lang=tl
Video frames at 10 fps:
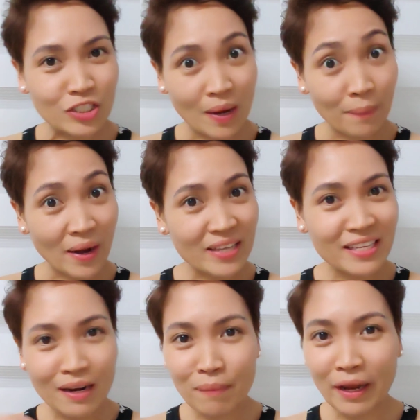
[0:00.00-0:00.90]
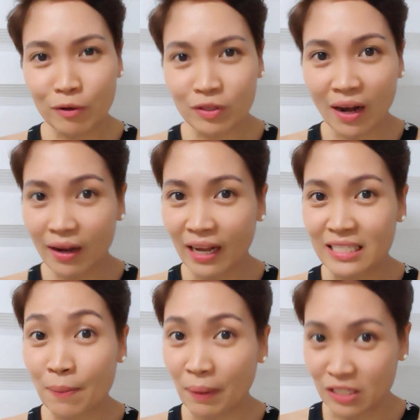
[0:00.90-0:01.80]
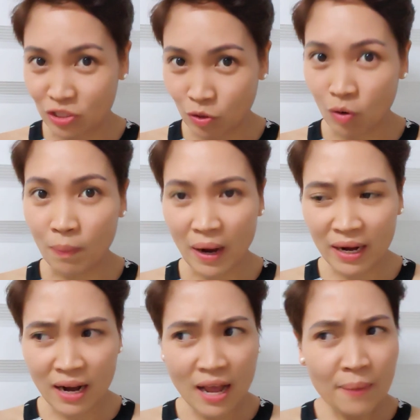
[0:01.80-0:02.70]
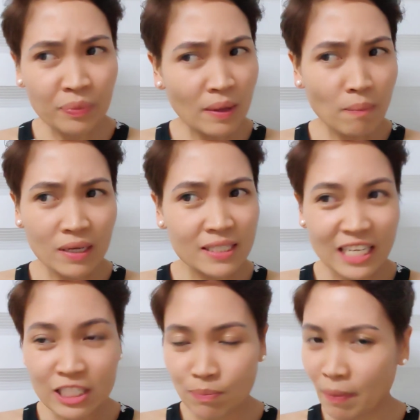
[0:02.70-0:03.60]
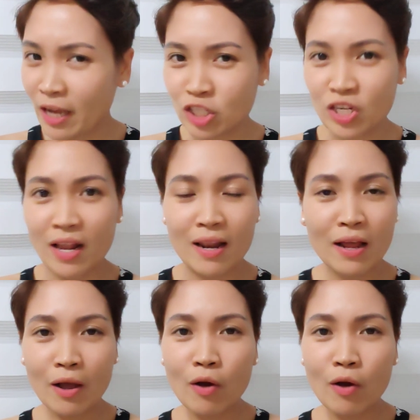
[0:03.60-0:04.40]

Siyempre, sinabay ko talaga sa Pasko para mas special.